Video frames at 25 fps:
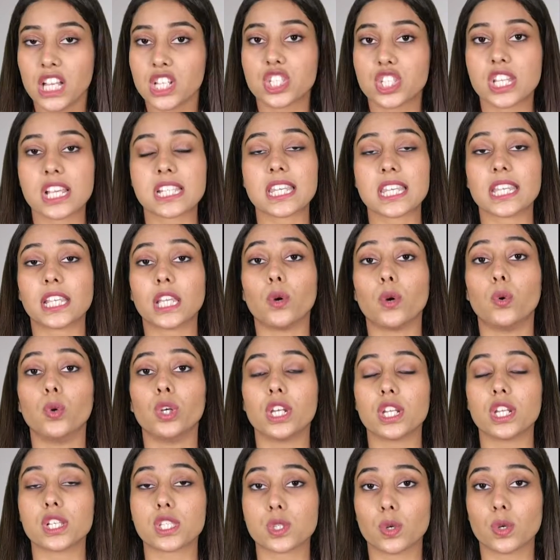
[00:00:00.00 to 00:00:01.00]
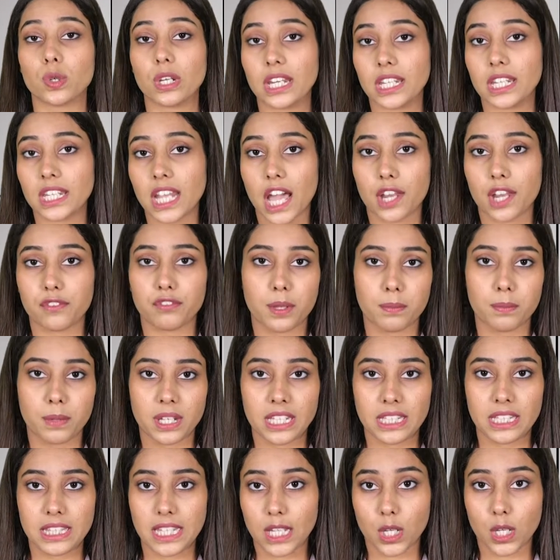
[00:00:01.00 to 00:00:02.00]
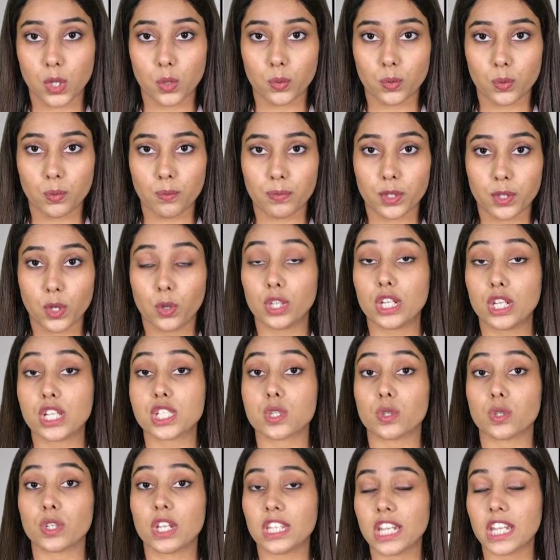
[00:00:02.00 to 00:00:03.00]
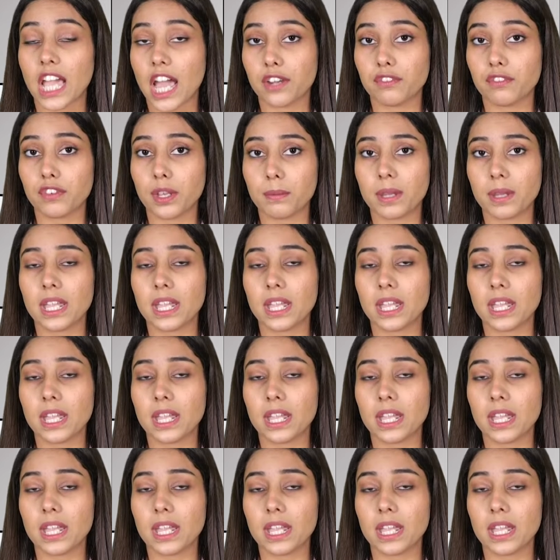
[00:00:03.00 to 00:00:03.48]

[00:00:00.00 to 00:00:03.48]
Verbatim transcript: जैसे कि 1999 में ही देख लो 1999